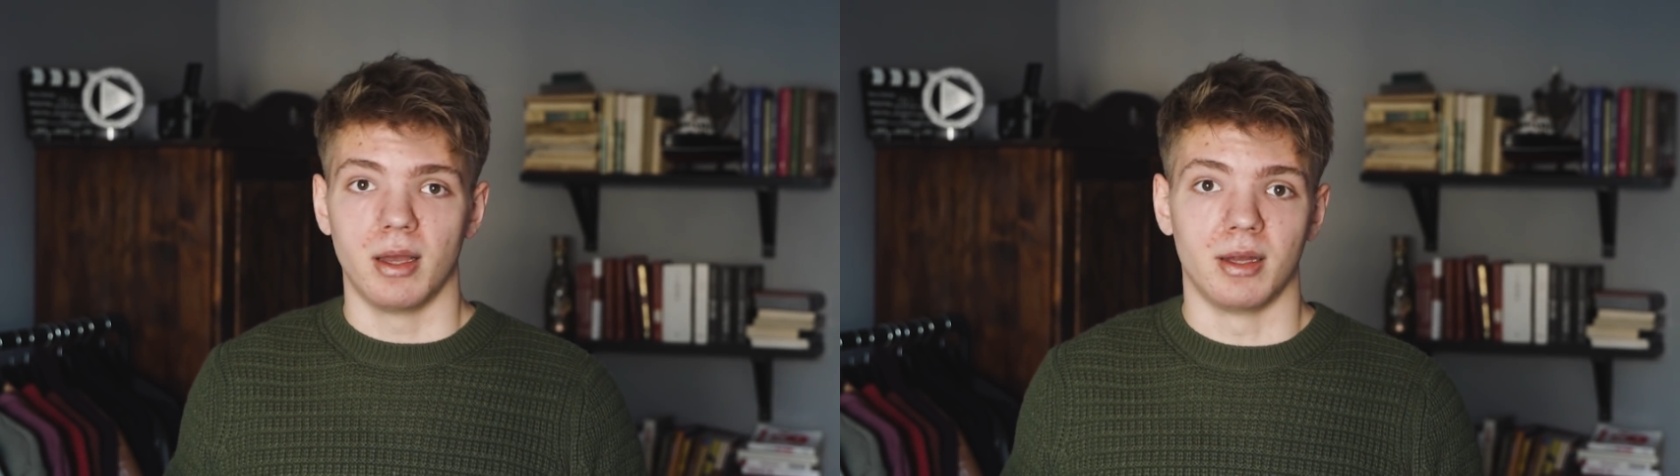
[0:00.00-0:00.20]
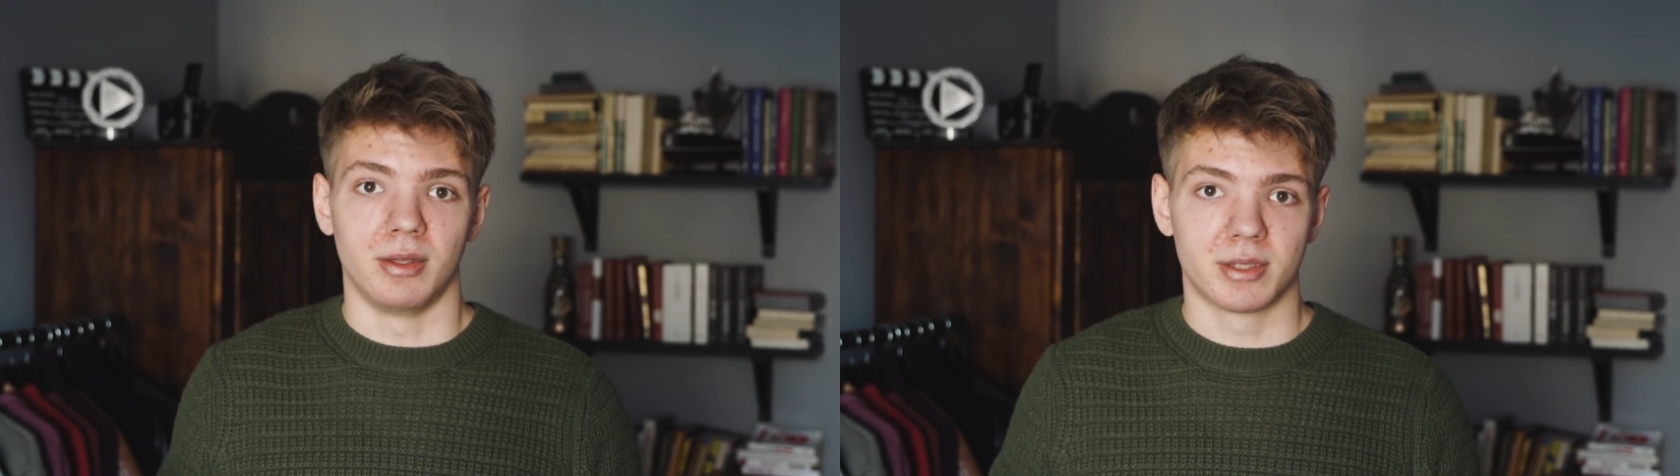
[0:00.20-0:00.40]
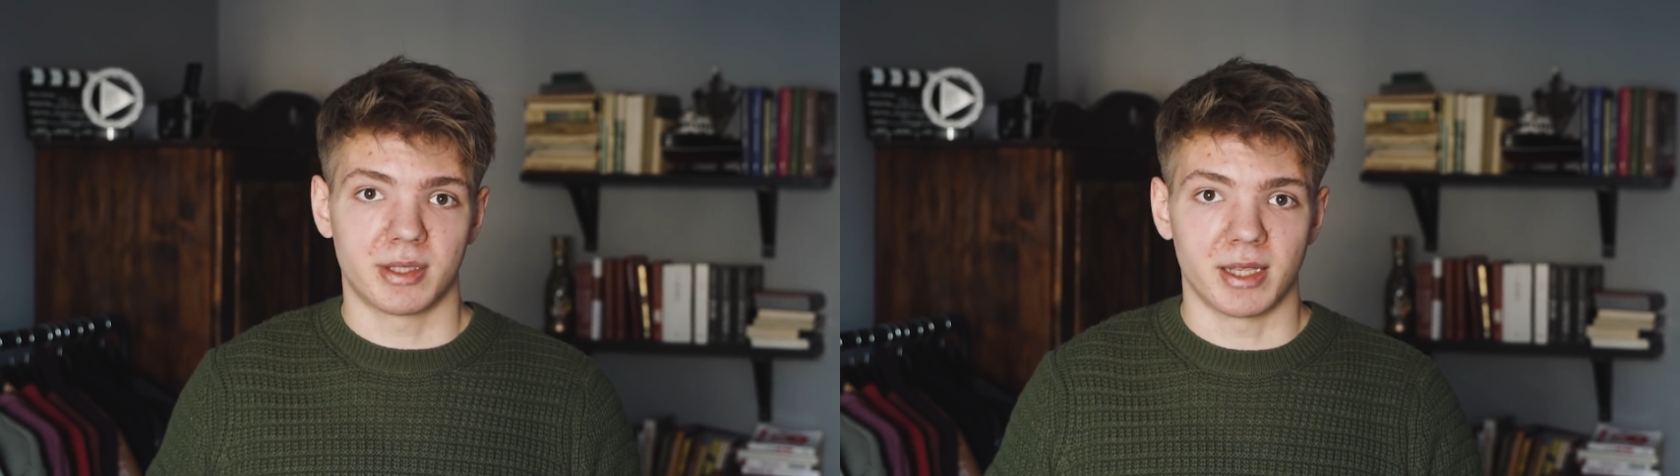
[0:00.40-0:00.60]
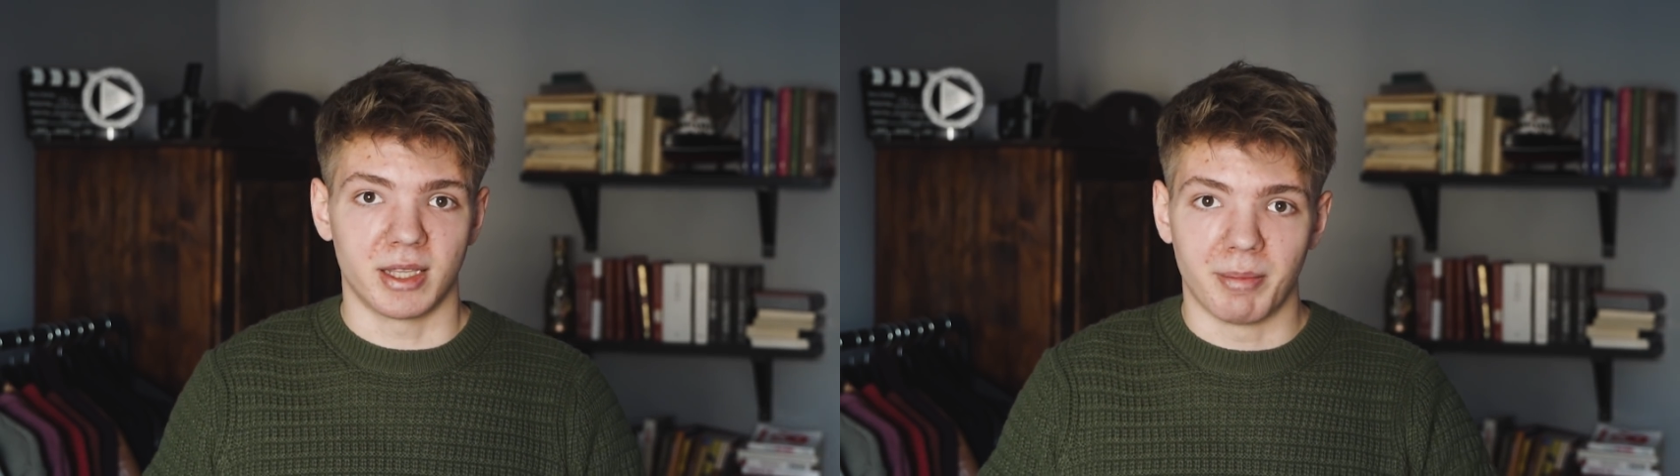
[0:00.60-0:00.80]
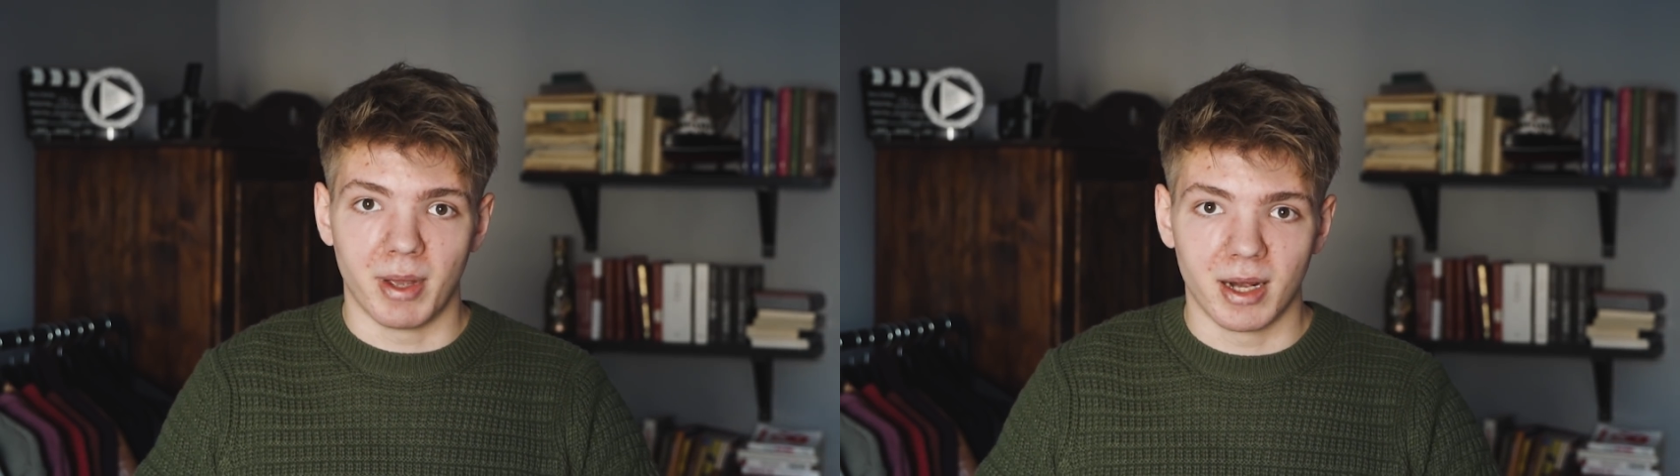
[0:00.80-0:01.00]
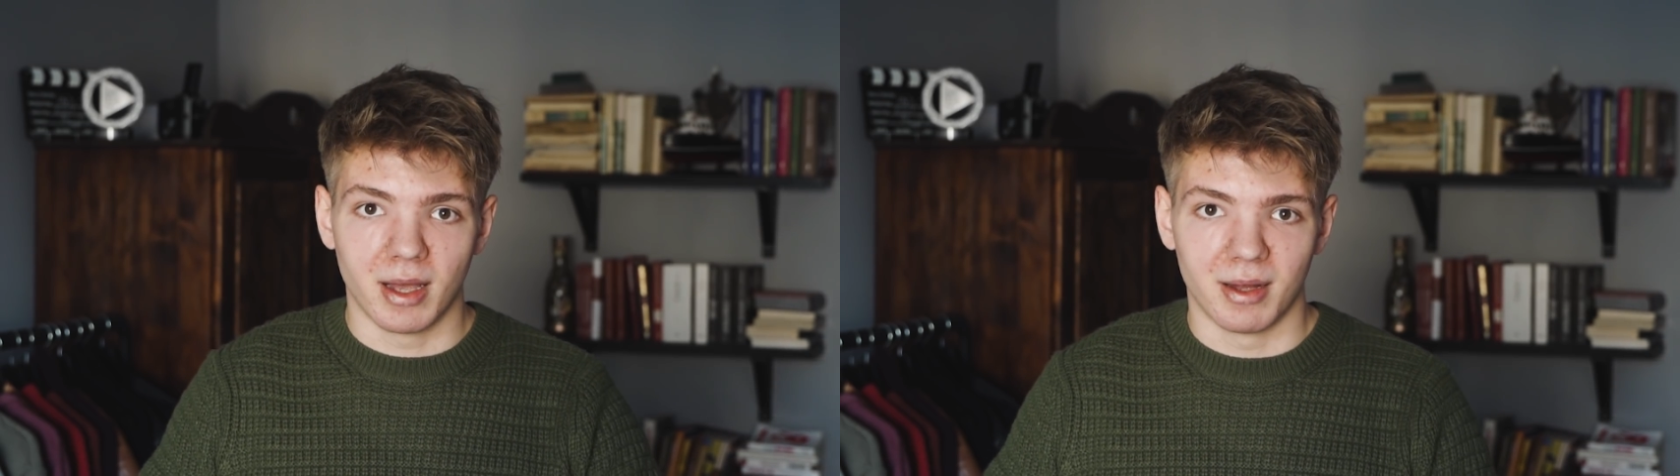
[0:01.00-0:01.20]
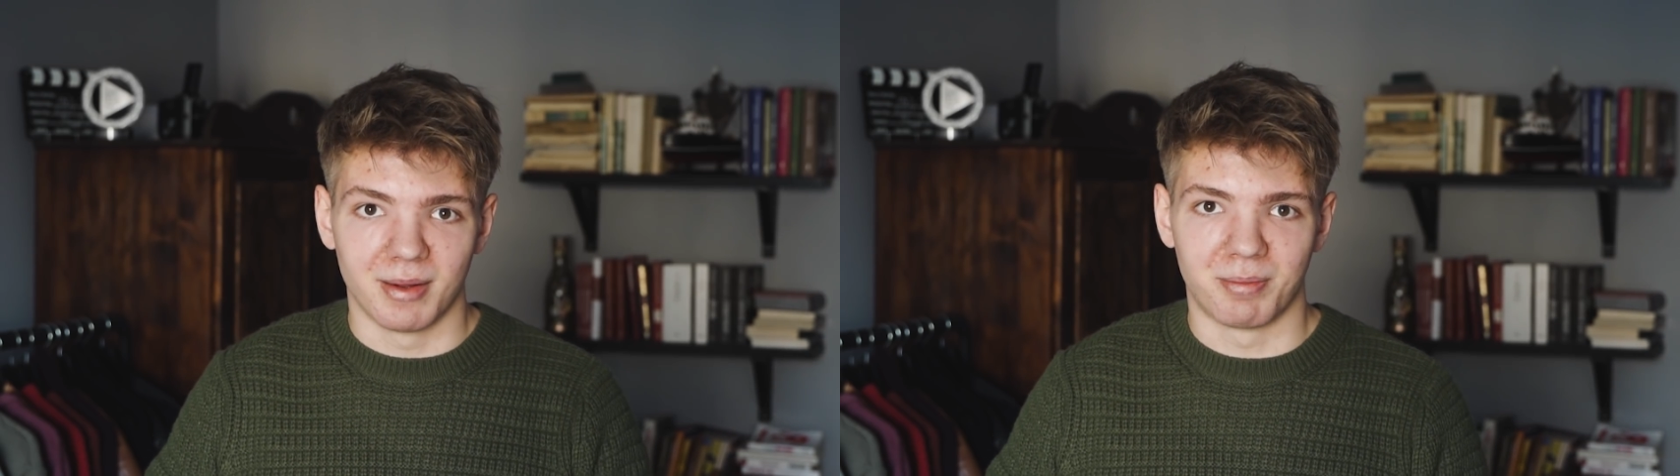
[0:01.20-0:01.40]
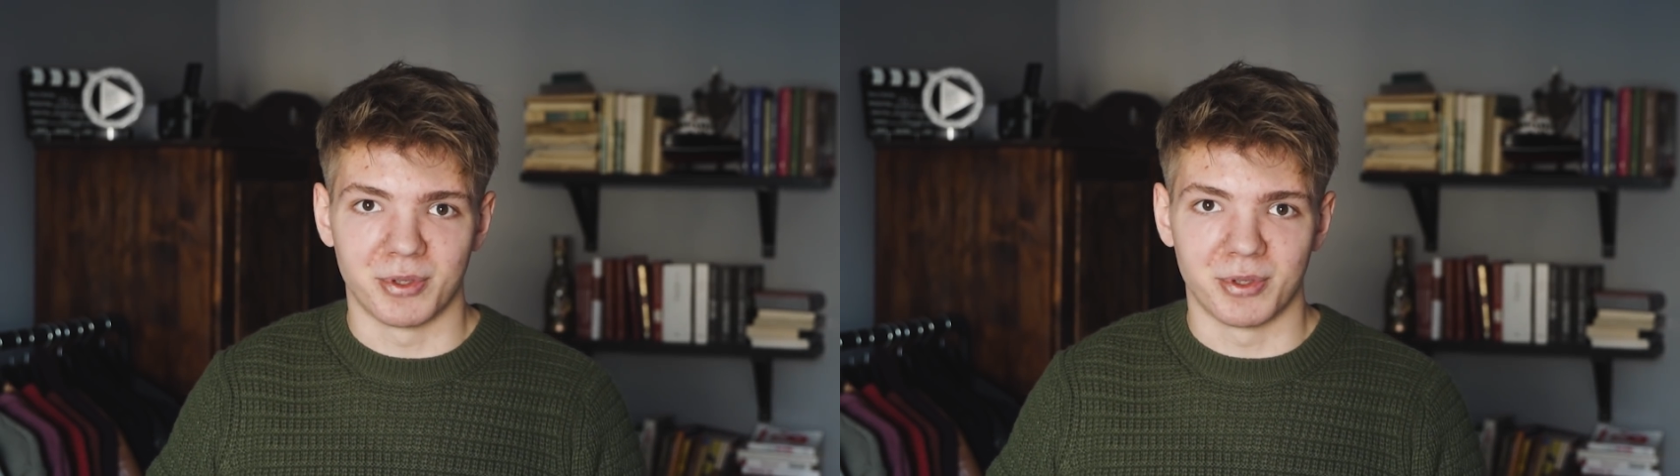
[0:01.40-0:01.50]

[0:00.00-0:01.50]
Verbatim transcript: e, dostanie na maila